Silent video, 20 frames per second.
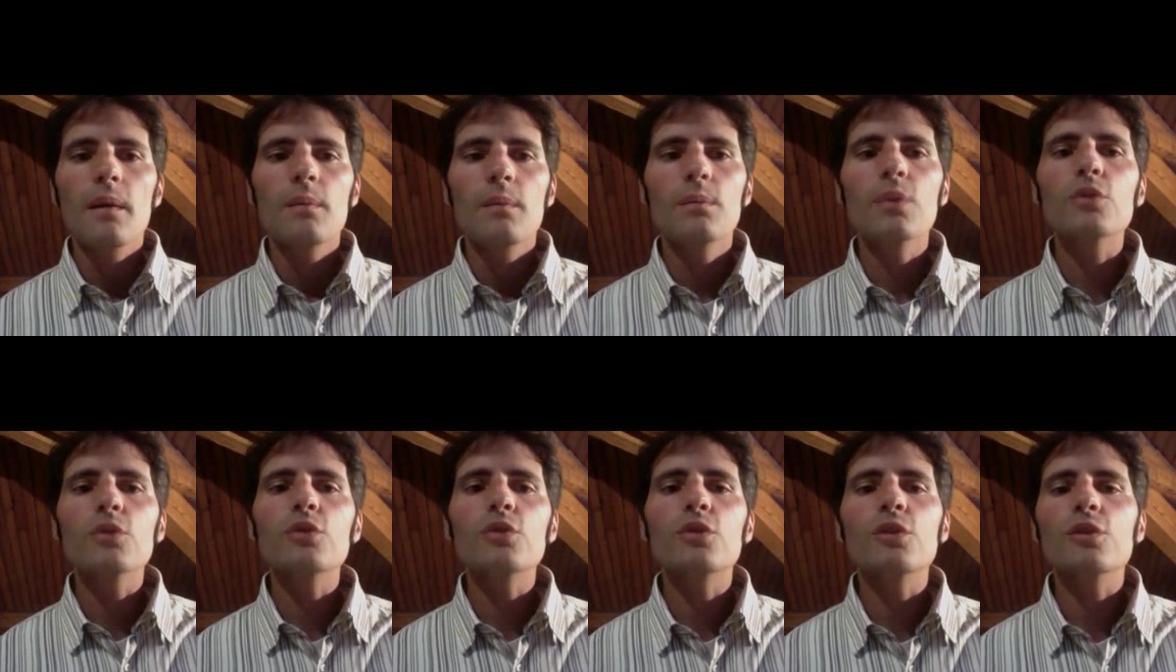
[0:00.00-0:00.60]

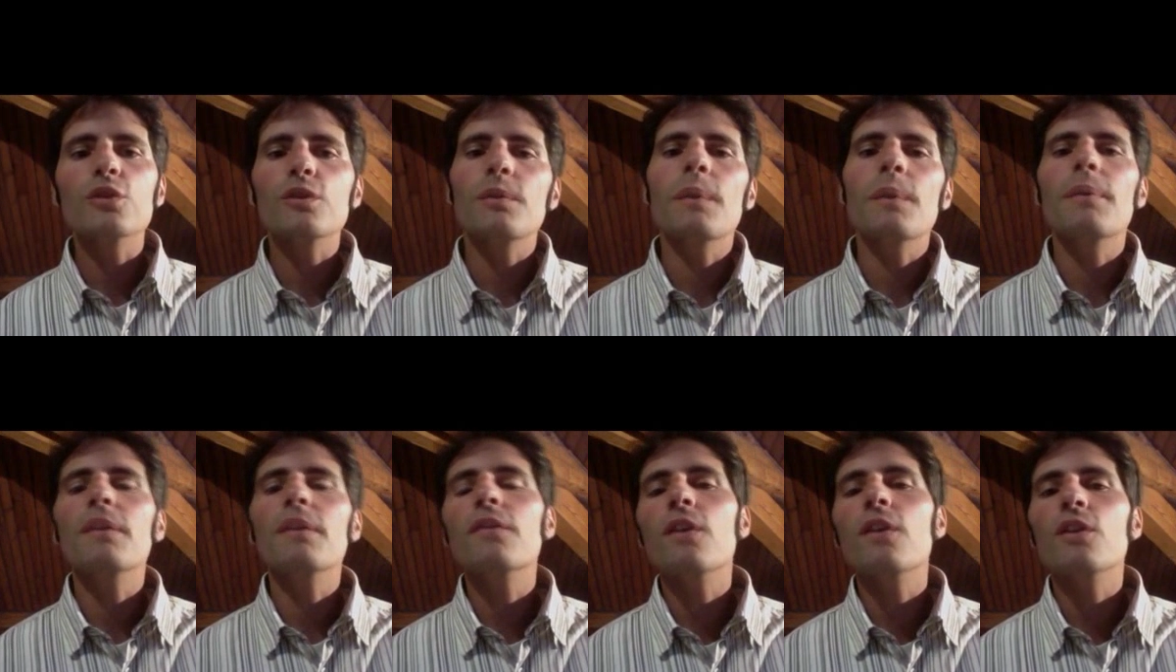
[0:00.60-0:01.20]
Bonjour, je
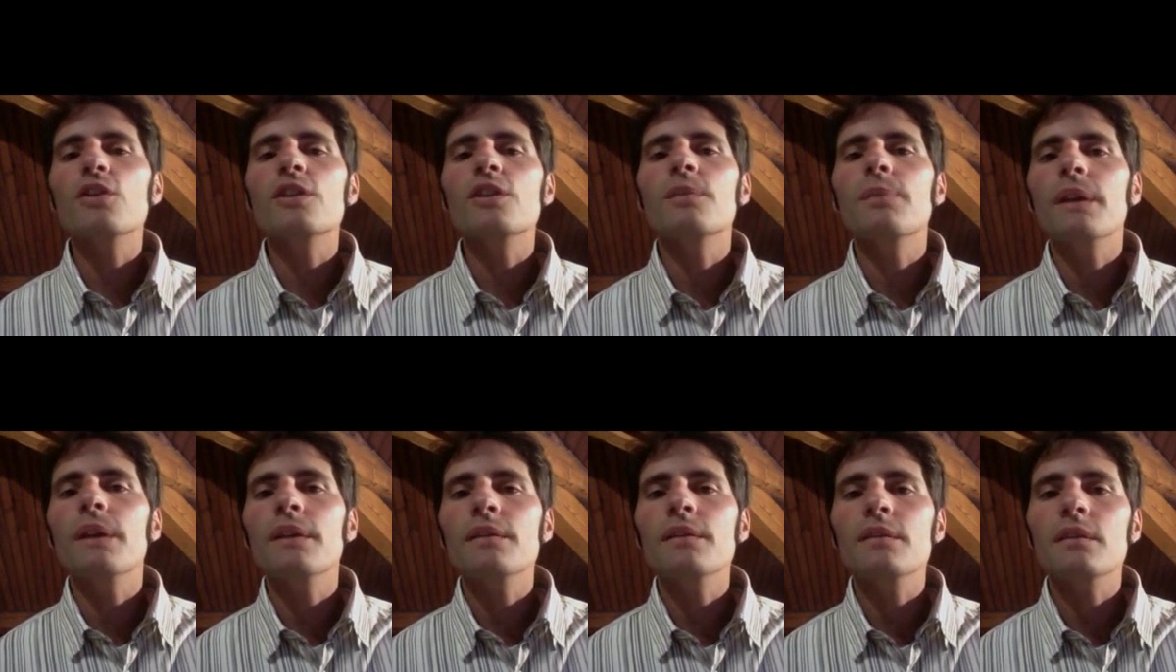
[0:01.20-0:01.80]
m'appelle Florent
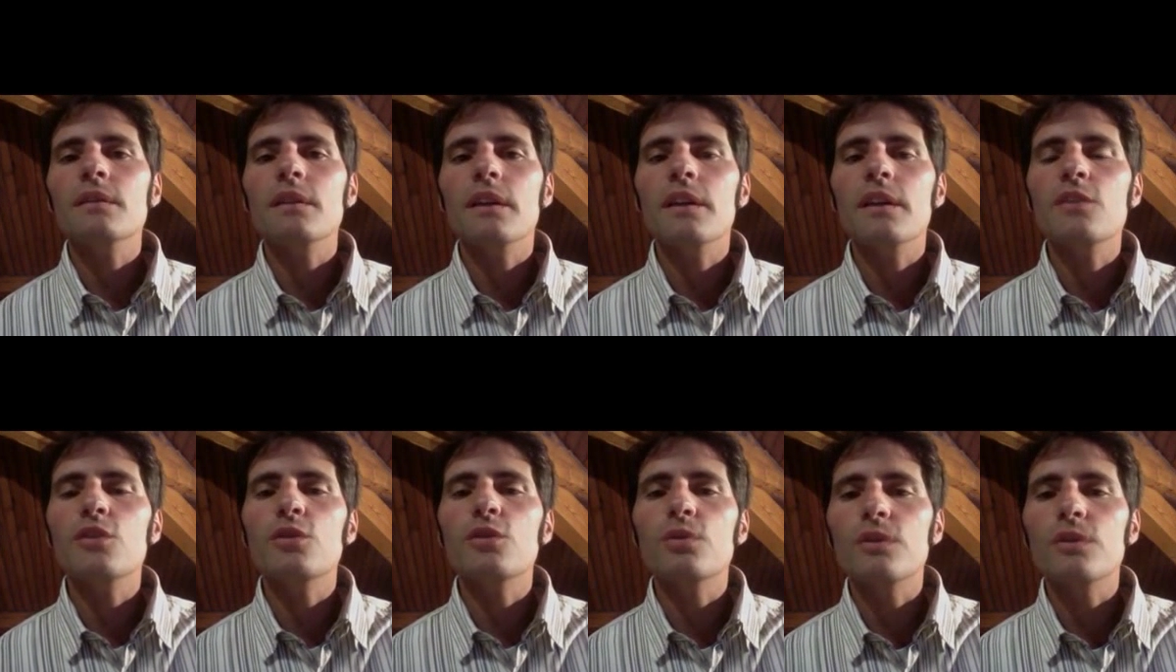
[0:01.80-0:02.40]
Chepens et
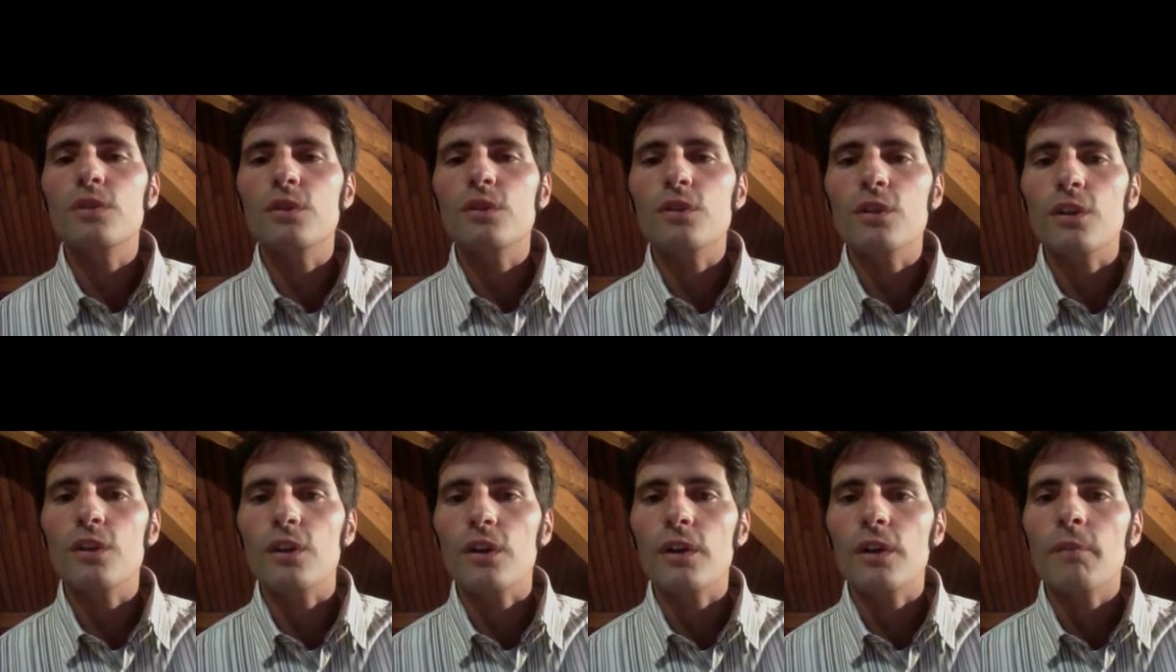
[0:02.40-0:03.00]
je suis
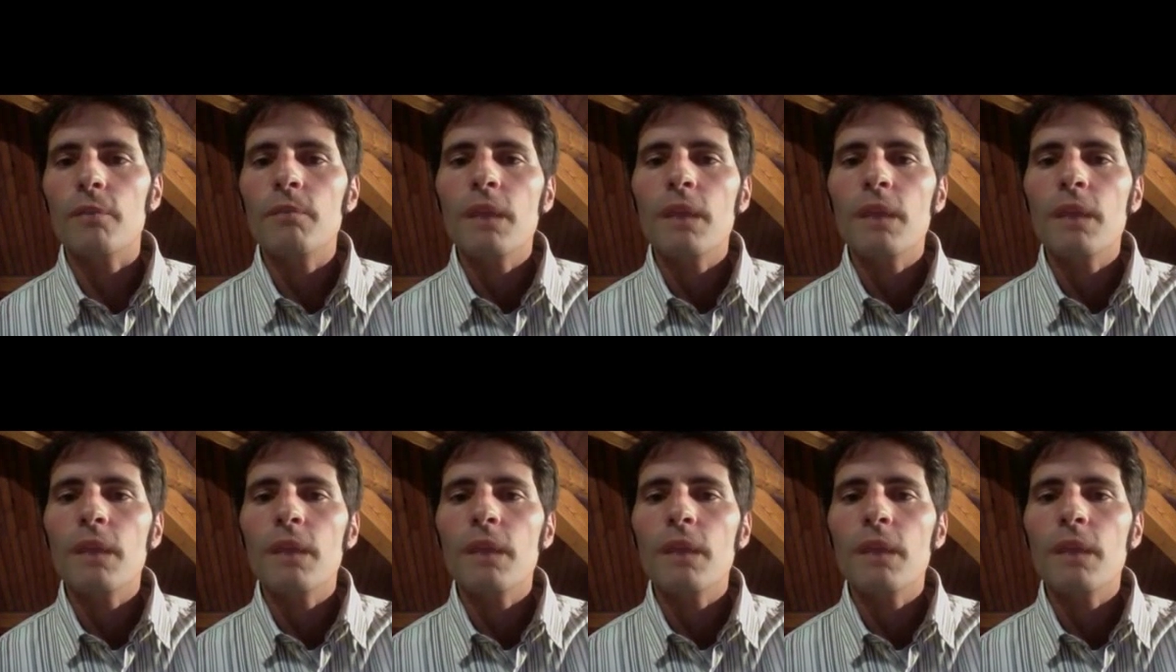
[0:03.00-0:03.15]
sociologue.